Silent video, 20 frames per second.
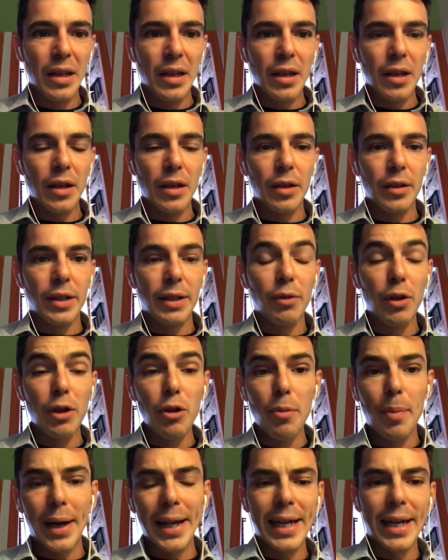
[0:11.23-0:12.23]
Eh, ti volevo
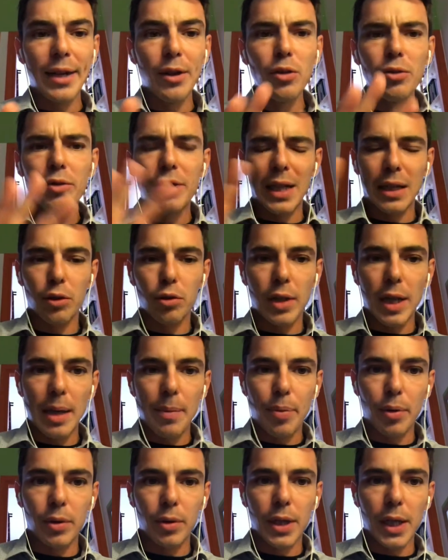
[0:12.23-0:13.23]
parlare non tanto della
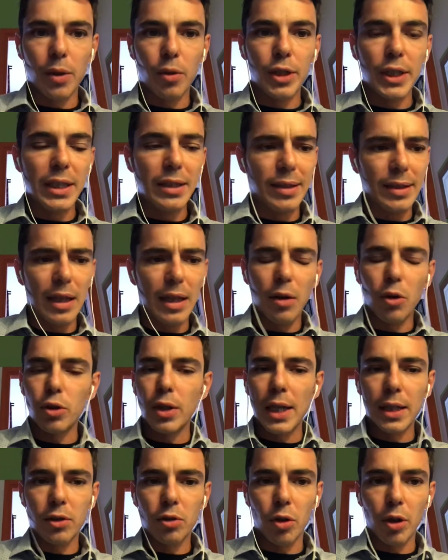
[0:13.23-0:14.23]
protagonista o
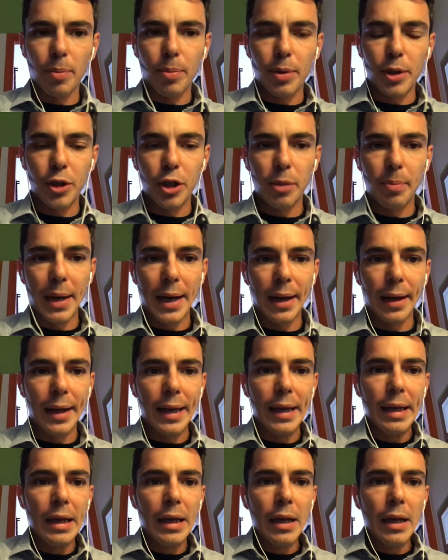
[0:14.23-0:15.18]
della storia principale,